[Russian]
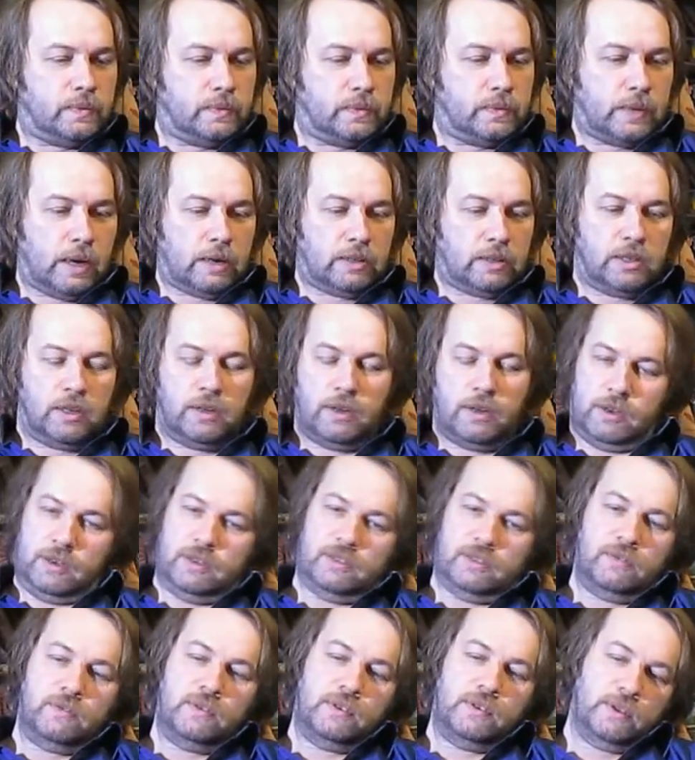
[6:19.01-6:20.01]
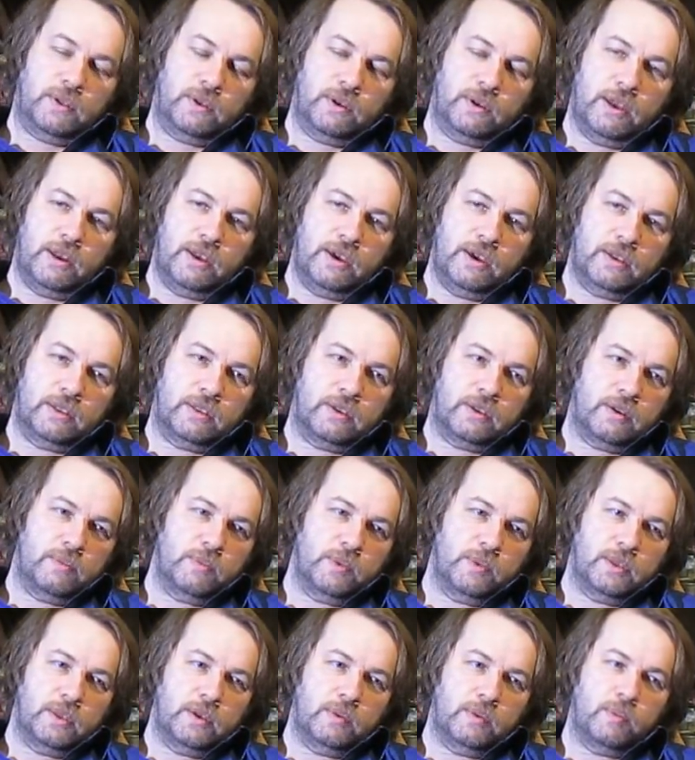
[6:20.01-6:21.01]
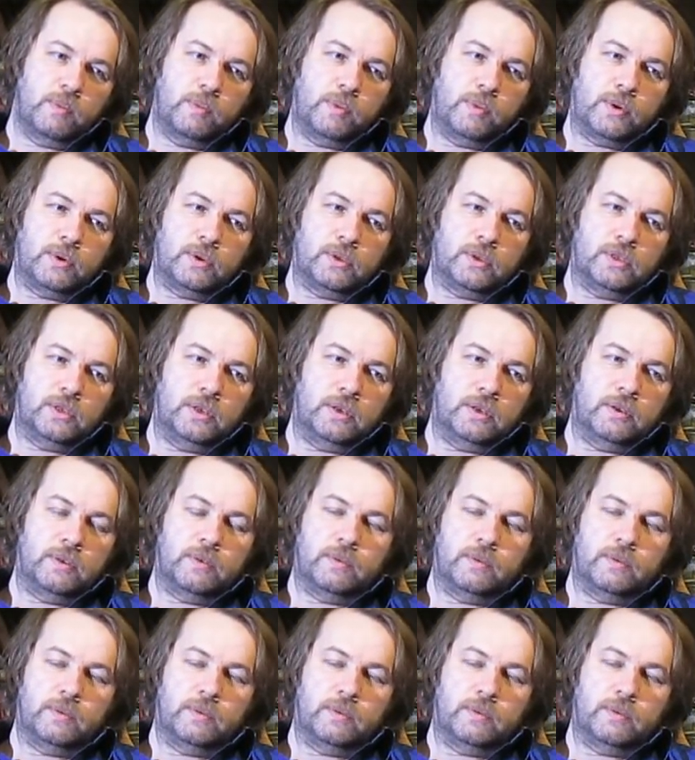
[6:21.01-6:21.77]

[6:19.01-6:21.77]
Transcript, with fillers: Так же, как и с винил-корректорами там, и прочее.